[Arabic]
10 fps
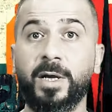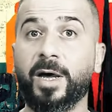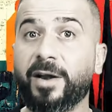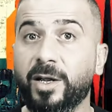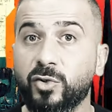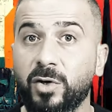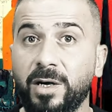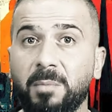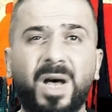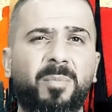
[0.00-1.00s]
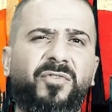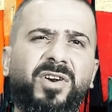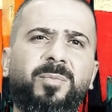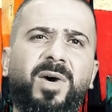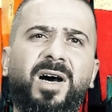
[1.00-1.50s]
الرجل ما
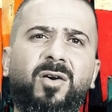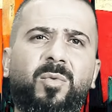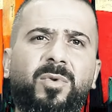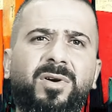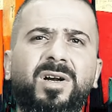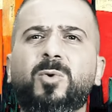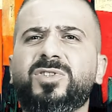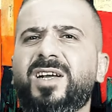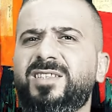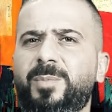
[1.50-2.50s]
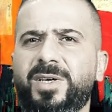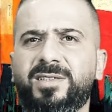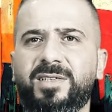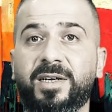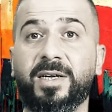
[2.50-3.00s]
بفرق معاه العمر لو صار 70
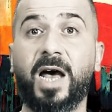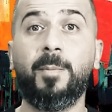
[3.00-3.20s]
سنة